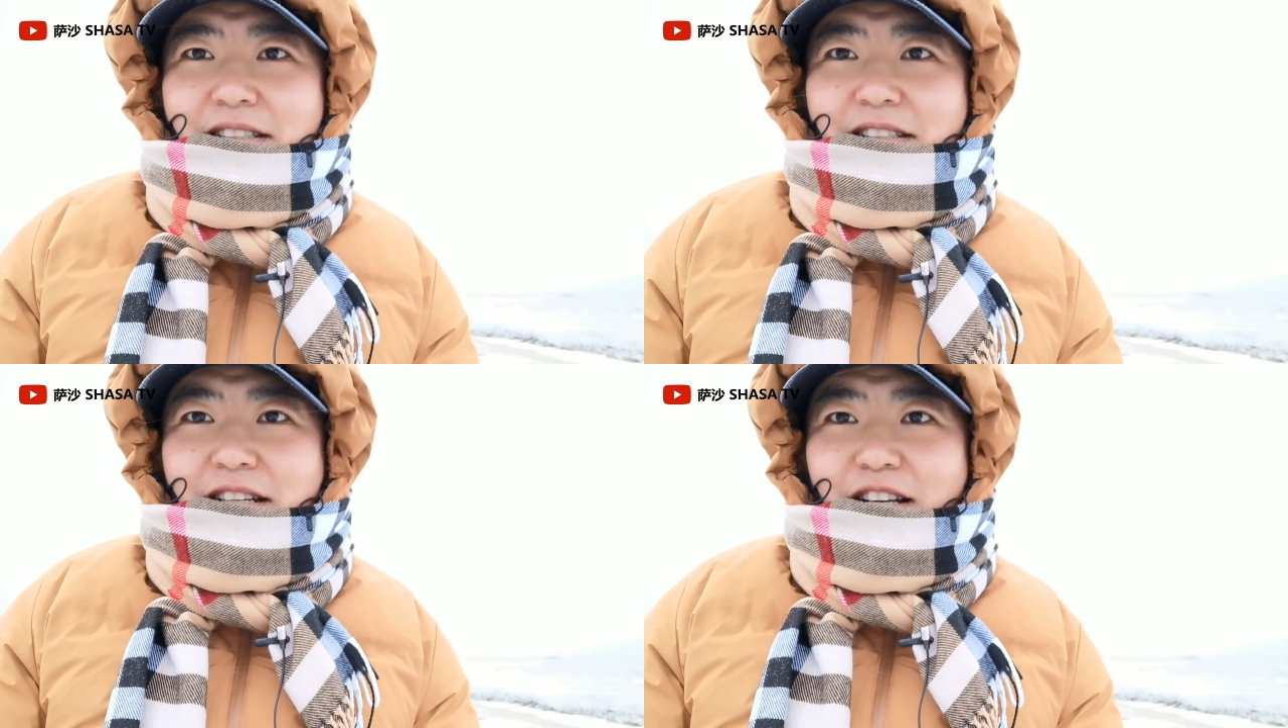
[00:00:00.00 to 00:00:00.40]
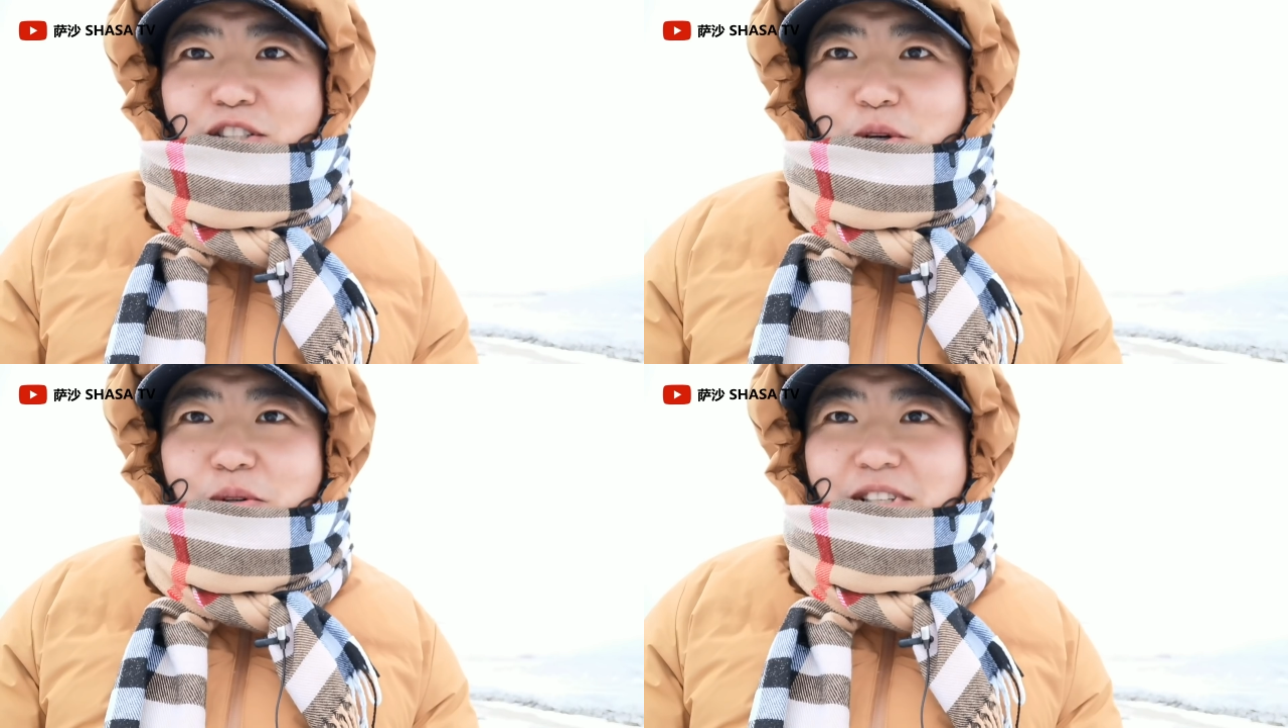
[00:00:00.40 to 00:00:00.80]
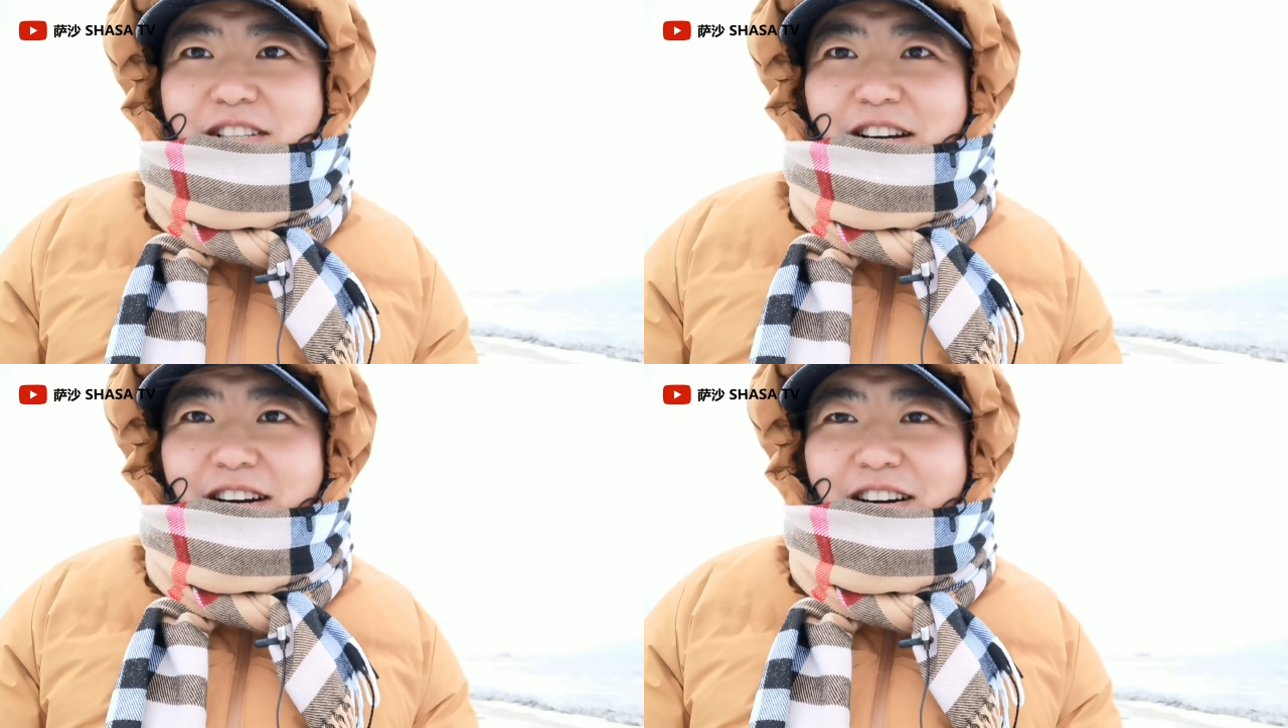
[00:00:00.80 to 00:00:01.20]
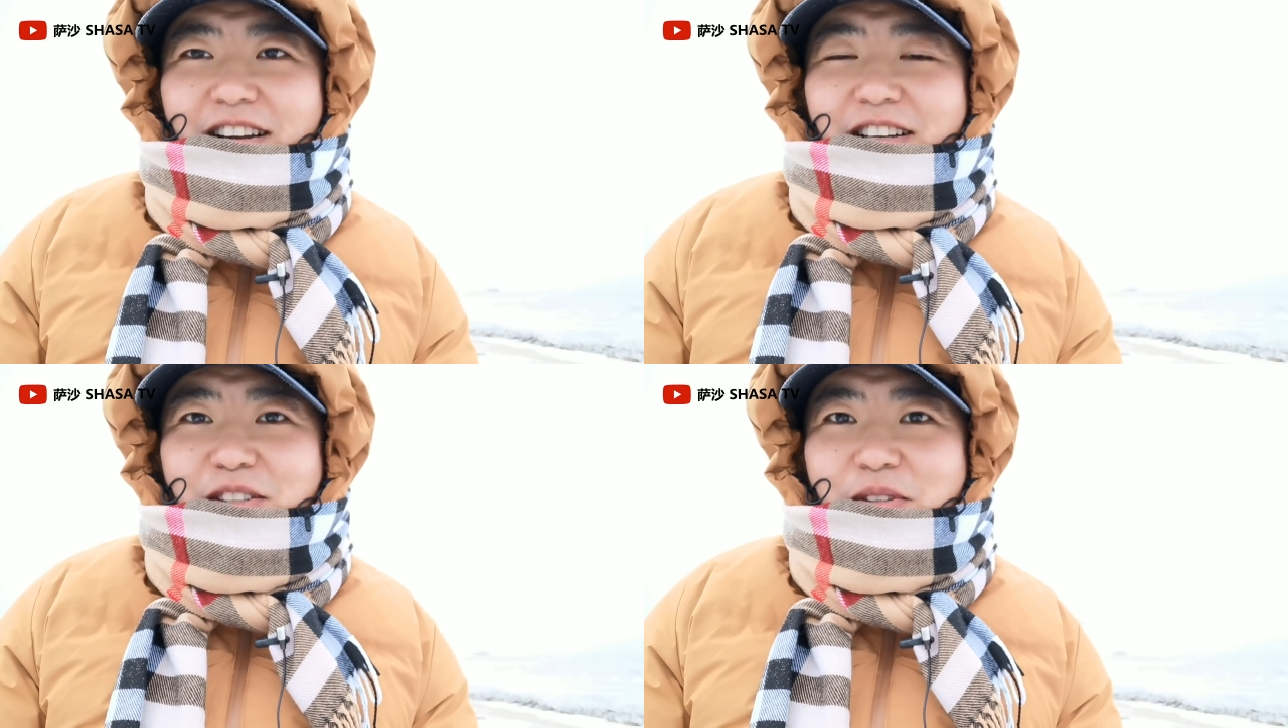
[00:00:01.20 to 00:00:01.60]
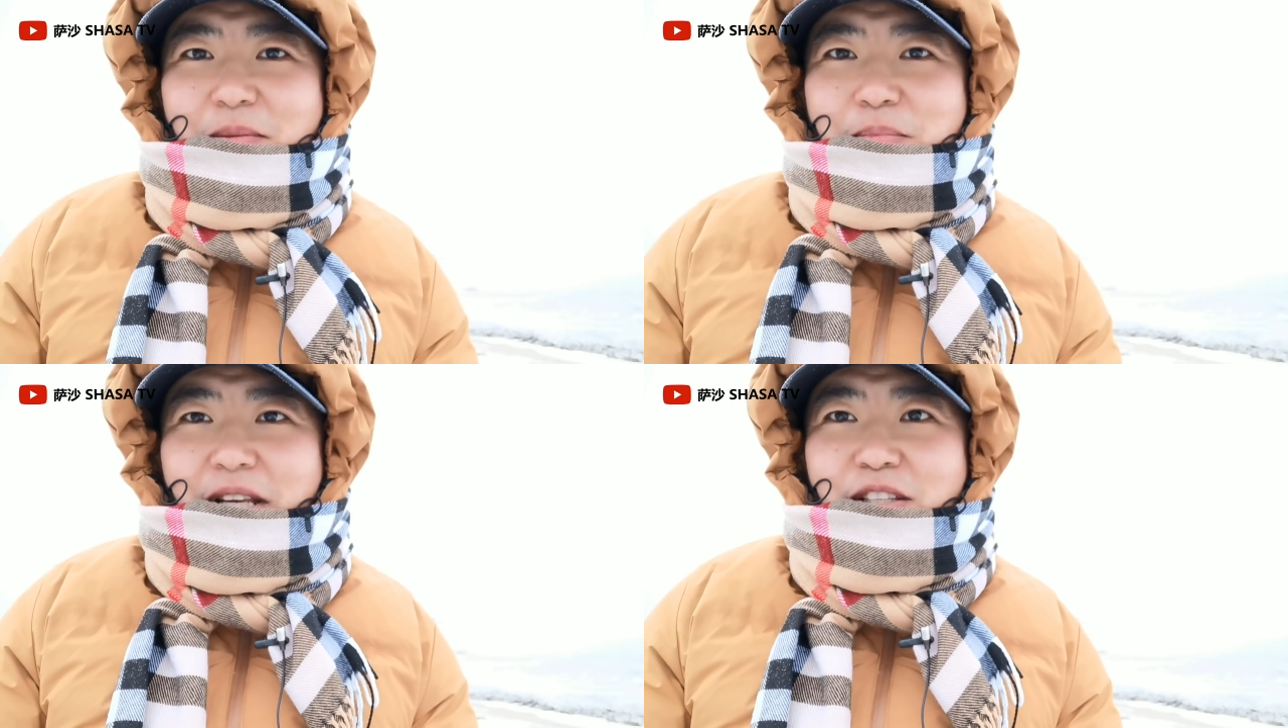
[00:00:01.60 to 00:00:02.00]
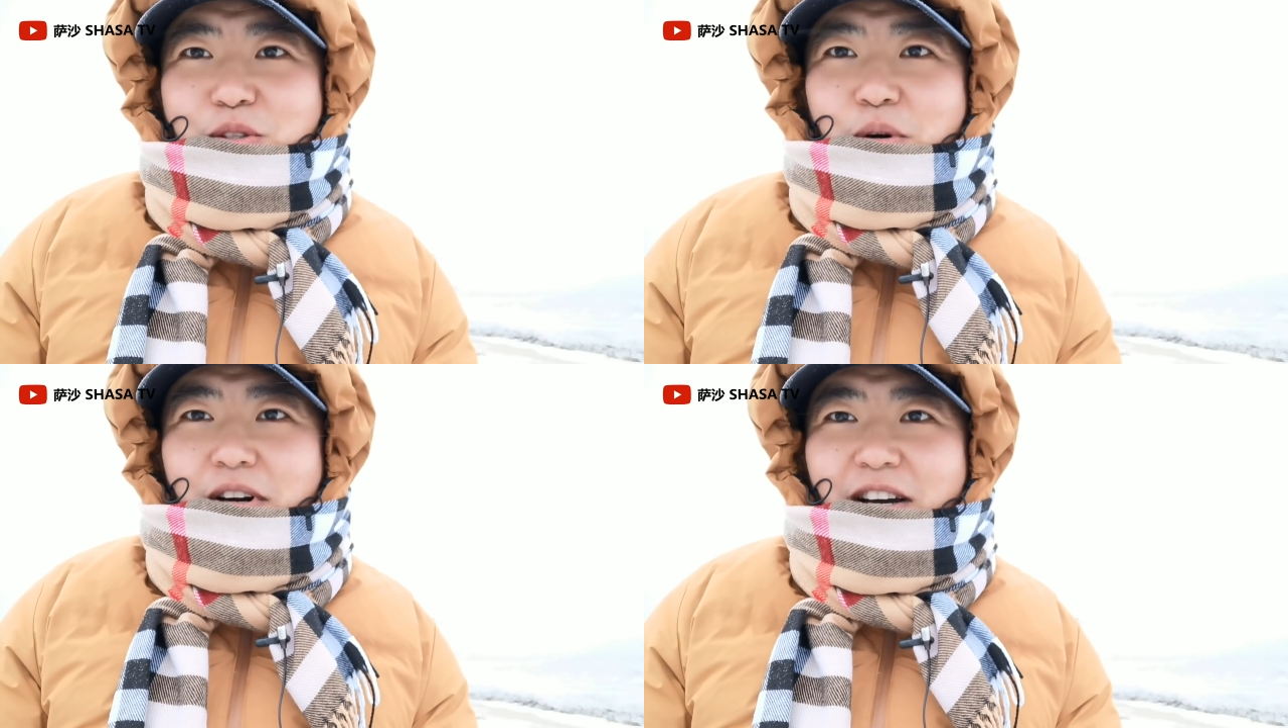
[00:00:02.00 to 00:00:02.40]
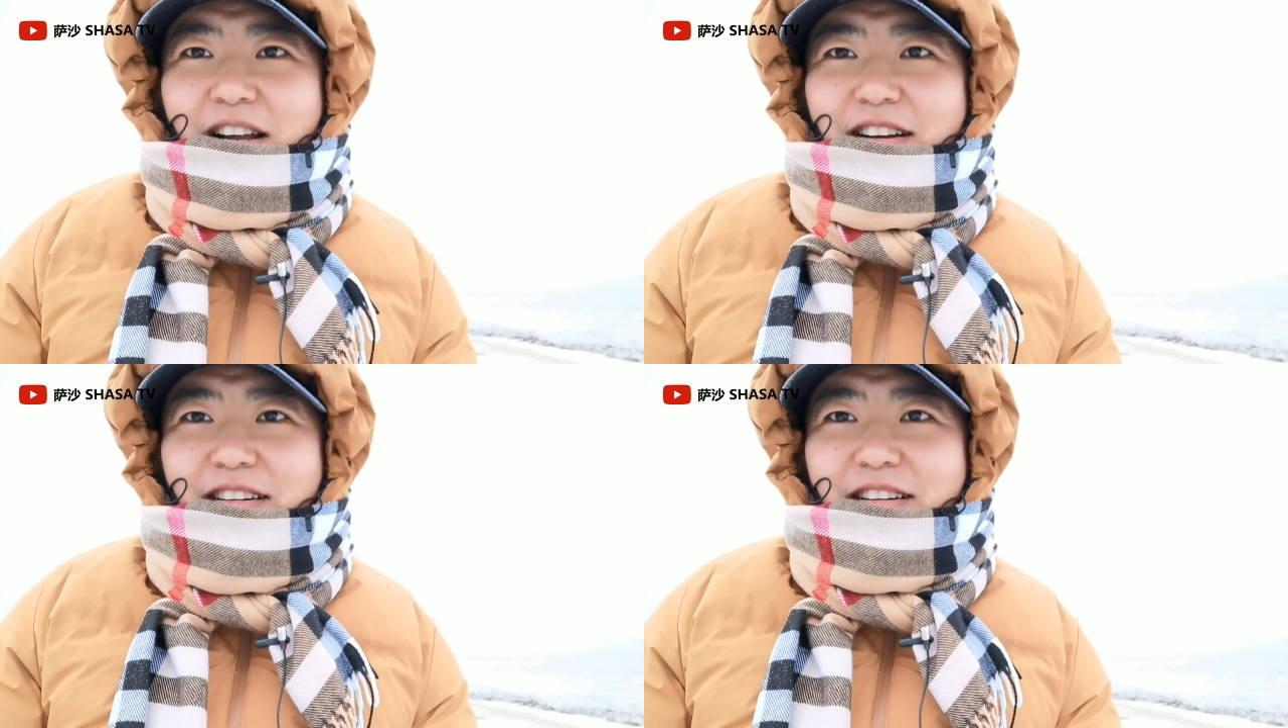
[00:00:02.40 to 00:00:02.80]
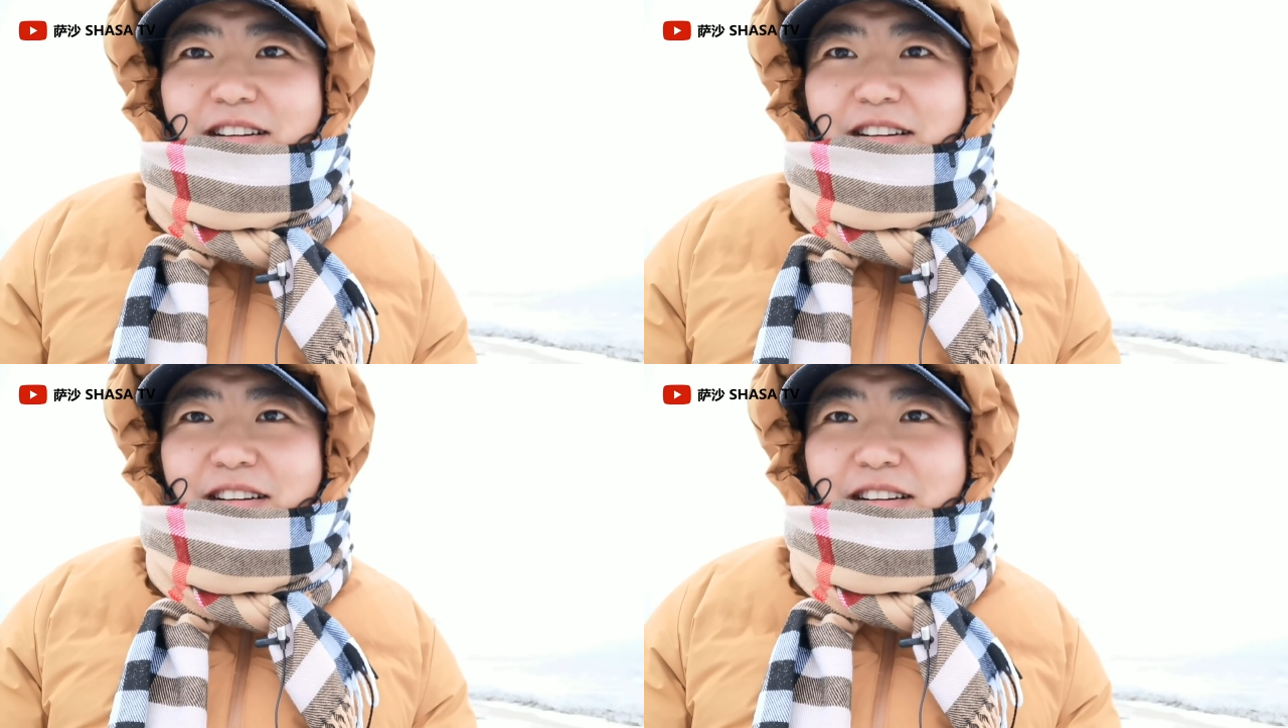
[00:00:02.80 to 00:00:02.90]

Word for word: 感受一下啊，感受一下北极圈的寒冷啊！